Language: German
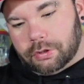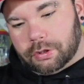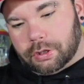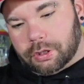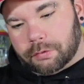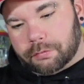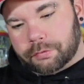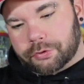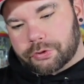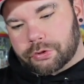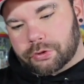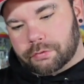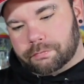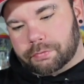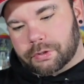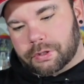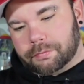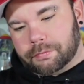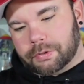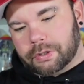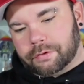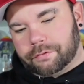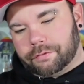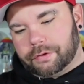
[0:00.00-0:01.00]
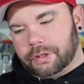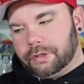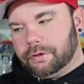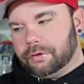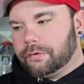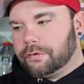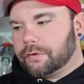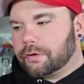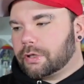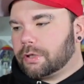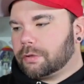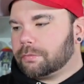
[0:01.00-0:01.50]
Habe ich schon ein paar Mal
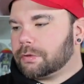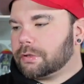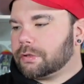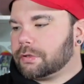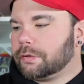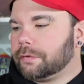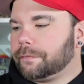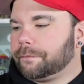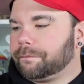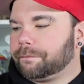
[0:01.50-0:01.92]
erwähnt, aber